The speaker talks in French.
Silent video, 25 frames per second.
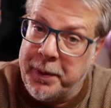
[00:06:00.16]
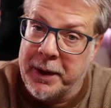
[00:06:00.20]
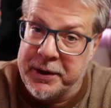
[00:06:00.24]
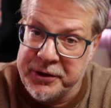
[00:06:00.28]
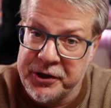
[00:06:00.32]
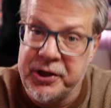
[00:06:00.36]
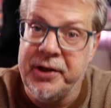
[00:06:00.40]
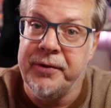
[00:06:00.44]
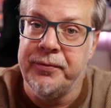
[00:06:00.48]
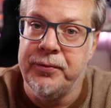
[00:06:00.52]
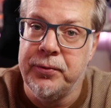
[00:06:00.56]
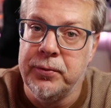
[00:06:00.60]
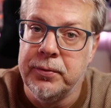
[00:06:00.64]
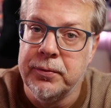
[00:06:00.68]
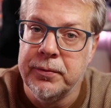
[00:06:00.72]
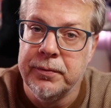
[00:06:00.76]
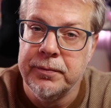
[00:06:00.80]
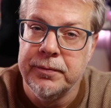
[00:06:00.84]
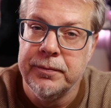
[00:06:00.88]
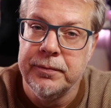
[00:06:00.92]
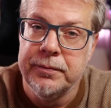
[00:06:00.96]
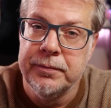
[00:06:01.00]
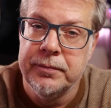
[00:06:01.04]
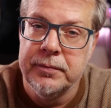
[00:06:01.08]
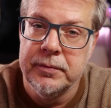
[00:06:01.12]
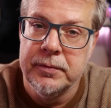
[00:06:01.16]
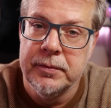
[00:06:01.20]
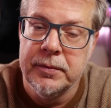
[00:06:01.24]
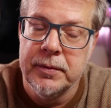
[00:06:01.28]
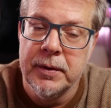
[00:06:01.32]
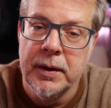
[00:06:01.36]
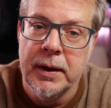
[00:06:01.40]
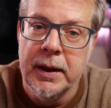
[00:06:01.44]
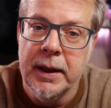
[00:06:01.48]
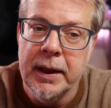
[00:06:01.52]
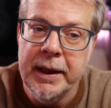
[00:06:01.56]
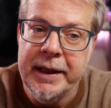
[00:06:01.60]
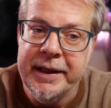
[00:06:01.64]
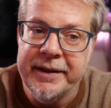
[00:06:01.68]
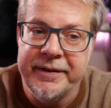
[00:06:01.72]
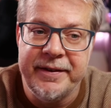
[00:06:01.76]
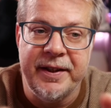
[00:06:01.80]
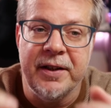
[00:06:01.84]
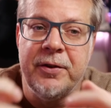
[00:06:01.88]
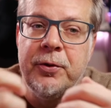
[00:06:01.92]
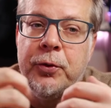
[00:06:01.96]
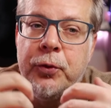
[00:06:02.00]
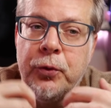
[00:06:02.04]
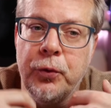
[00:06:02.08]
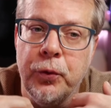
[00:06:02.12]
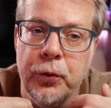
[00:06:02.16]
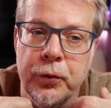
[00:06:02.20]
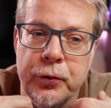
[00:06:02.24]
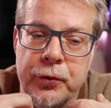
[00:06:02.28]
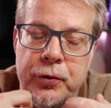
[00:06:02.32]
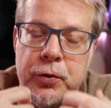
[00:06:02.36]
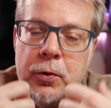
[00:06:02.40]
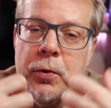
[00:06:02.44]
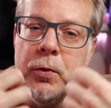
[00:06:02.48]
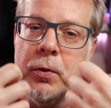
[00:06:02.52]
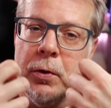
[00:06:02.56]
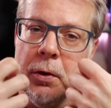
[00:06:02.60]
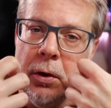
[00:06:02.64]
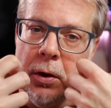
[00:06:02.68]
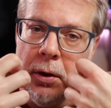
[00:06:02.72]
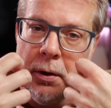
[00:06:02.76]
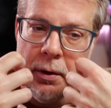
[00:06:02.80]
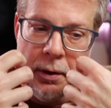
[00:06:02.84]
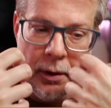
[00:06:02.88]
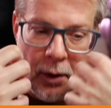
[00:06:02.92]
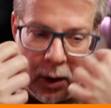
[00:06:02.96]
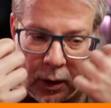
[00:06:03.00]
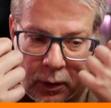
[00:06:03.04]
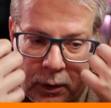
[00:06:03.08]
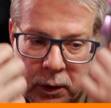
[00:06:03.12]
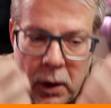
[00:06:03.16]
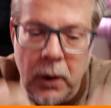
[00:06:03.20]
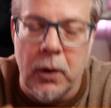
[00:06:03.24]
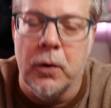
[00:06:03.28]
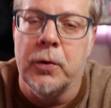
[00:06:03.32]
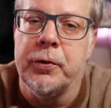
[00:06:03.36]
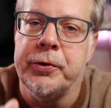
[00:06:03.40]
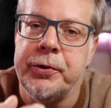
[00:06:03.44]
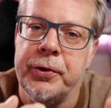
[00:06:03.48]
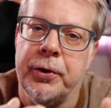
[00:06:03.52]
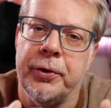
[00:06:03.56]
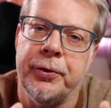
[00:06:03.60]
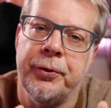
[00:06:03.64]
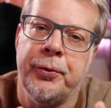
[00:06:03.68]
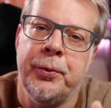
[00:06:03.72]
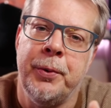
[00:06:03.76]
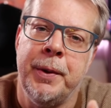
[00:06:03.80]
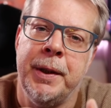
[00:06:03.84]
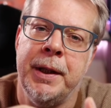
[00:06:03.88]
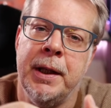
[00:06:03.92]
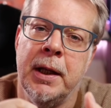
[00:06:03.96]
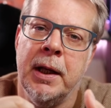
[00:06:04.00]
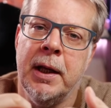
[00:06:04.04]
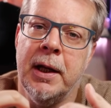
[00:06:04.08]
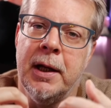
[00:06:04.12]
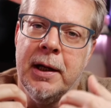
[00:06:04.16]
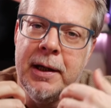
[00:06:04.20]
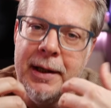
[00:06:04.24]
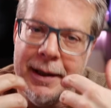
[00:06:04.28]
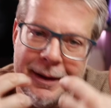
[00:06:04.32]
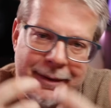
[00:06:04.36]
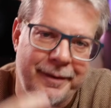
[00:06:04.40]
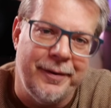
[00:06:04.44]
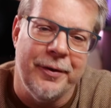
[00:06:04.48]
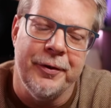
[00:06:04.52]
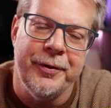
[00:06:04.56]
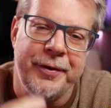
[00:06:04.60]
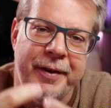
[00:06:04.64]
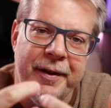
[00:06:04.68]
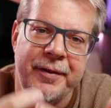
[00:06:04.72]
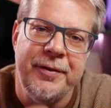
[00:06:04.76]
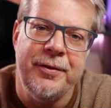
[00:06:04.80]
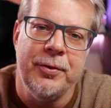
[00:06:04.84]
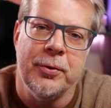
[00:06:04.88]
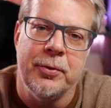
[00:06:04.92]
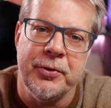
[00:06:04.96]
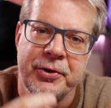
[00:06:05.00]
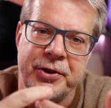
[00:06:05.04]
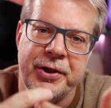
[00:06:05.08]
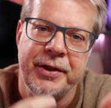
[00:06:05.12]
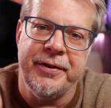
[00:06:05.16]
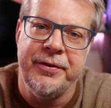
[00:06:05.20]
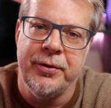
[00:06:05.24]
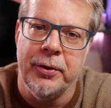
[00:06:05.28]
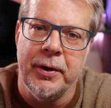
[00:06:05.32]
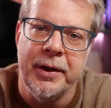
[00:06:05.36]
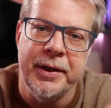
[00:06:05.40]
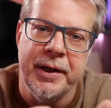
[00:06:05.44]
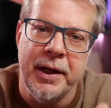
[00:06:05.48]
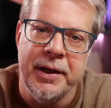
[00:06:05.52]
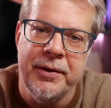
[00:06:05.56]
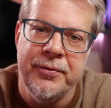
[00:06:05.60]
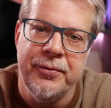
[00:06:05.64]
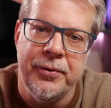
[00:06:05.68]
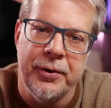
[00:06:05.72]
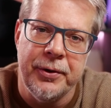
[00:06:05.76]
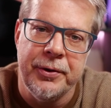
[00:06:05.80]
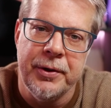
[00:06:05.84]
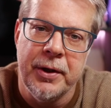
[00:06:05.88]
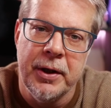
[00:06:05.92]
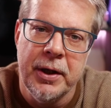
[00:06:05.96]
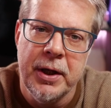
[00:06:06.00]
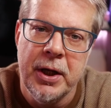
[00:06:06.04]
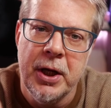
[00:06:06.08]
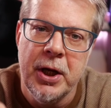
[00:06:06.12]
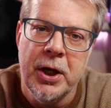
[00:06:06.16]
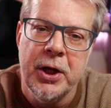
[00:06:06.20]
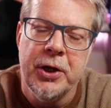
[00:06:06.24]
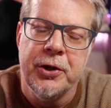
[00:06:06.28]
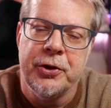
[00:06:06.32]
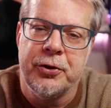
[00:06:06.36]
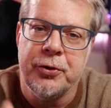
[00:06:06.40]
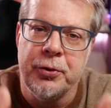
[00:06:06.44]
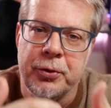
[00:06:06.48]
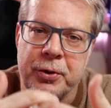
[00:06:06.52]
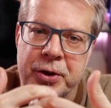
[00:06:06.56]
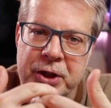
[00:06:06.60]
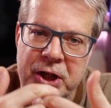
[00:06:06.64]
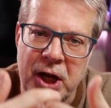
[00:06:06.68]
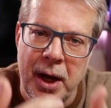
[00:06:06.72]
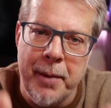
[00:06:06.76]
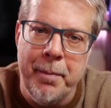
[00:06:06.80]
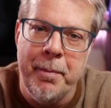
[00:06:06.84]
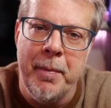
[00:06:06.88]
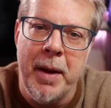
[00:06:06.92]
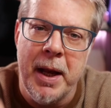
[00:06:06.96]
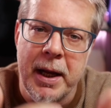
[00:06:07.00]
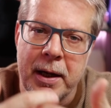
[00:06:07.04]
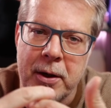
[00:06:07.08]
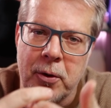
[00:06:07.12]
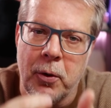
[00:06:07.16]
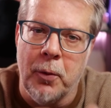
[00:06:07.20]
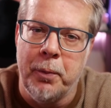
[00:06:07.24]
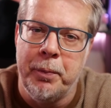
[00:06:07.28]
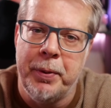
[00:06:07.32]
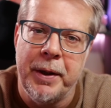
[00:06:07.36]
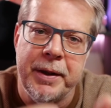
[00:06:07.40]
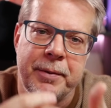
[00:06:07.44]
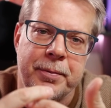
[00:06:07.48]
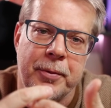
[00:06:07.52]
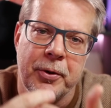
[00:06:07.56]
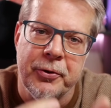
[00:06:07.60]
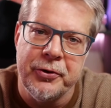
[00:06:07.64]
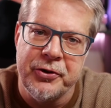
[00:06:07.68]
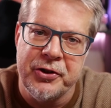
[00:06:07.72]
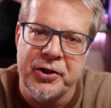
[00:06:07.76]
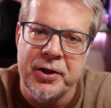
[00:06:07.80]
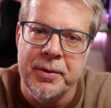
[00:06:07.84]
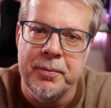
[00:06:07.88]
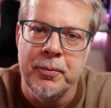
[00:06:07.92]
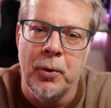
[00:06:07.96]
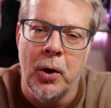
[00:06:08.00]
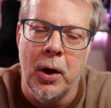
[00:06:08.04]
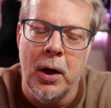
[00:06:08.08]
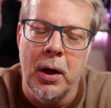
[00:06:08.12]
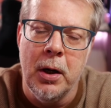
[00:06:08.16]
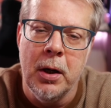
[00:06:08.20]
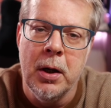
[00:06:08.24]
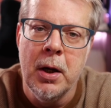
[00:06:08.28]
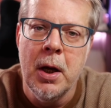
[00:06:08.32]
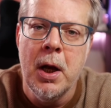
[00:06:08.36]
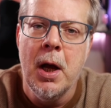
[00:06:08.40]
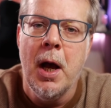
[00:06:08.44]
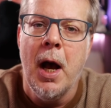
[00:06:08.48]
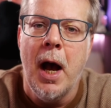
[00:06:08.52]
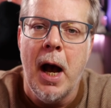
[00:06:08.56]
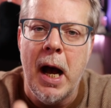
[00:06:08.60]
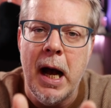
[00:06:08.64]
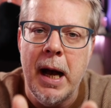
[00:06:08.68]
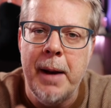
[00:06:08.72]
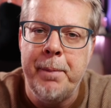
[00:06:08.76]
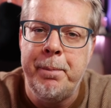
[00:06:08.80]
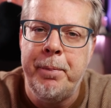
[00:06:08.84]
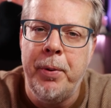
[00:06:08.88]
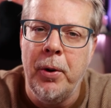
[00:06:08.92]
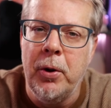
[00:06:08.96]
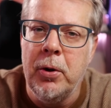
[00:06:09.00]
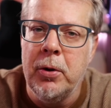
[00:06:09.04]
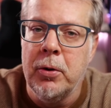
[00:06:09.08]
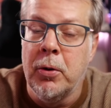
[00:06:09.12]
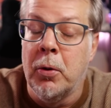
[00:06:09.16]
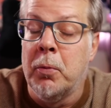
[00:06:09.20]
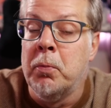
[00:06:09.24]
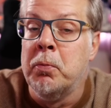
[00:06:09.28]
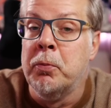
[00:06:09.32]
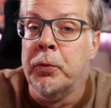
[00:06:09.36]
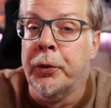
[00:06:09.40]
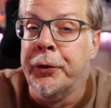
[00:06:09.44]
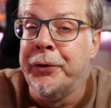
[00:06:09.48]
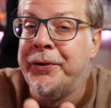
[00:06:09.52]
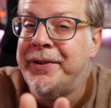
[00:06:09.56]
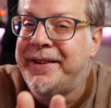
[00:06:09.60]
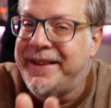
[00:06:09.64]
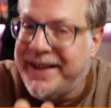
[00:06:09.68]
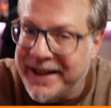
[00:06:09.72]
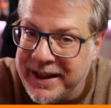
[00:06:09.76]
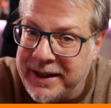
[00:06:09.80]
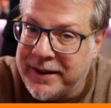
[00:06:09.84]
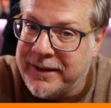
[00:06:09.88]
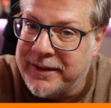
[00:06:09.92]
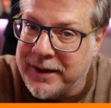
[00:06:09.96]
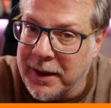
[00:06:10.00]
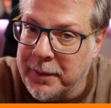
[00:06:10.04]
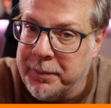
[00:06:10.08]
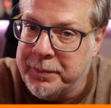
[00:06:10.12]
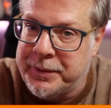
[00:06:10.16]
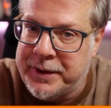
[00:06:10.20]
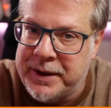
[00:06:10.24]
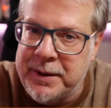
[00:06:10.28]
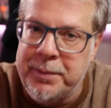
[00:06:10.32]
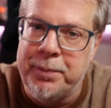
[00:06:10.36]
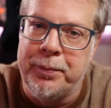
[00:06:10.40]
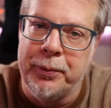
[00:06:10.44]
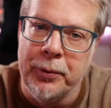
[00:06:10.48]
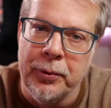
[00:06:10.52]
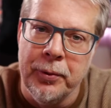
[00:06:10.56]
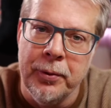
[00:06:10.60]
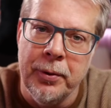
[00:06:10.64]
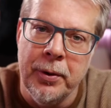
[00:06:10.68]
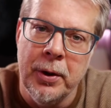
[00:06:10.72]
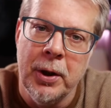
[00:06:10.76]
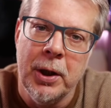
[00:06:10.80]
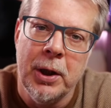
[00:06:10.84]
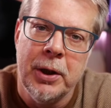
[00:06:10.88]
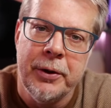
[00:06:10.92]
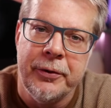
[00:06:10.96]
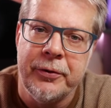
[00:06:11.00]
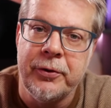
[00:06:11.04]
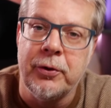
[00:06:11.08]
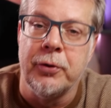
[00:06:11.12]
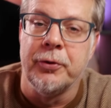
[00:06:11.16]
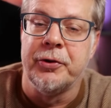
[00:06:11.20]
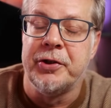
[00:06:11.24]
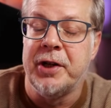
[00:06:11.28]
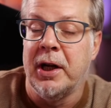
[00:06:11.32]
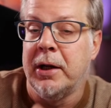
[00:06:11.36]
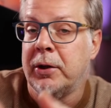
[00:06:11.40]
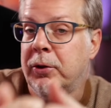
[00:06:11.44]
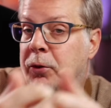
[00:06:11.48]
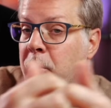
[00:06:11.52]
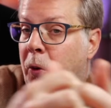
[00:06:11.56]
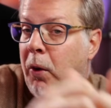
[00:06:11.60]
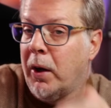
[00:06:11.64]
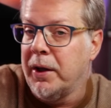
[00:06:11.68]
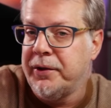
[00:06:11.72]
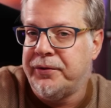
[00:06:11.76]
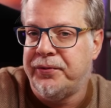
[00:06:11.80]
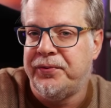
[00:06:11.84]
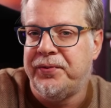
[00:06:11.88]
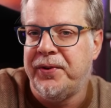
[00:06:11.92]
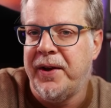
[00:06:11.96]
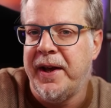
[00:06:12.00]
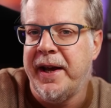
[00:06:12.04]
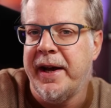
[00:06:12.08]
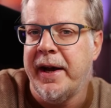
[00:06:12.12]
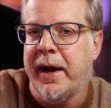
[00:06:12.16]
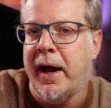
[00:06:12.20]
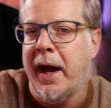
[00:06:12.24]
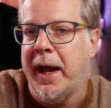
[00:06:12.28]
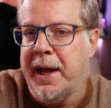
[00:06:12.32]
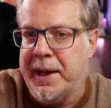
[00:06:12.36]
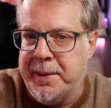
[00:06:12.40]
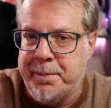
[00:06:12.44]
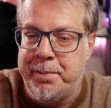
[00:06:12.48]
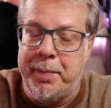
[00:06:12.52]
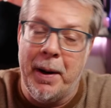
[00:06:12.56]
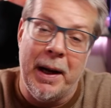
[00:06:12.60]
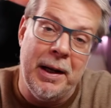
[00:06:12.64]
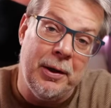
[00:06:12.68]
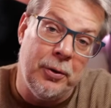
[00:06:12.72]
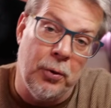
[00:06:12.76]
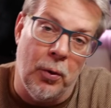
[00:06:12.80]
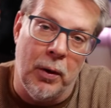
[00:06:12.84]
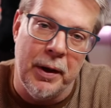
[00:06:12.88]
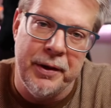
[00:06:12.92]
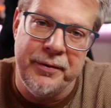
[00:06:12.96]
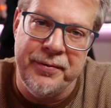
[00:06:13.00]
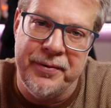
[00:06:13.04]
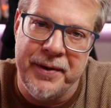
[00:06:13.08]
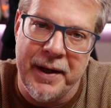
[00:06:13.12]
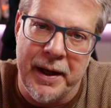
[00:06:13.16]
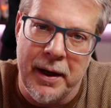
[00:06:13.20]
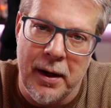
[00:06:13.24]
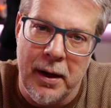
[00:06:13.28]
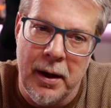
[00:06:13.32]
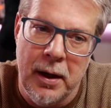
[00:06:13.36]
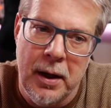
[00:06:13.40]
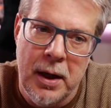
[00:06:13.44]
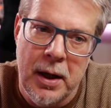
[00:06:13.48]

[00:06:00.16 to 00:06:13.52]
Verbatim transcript: pas chez vous. Et c'est toujours encore aujourd'hui la sensation que j'ai sur un iPhone. Je suis jamais complètement chez moi. Apple me dicte un petit peu ce que j'ai le droit de faire et pas le droit de faire.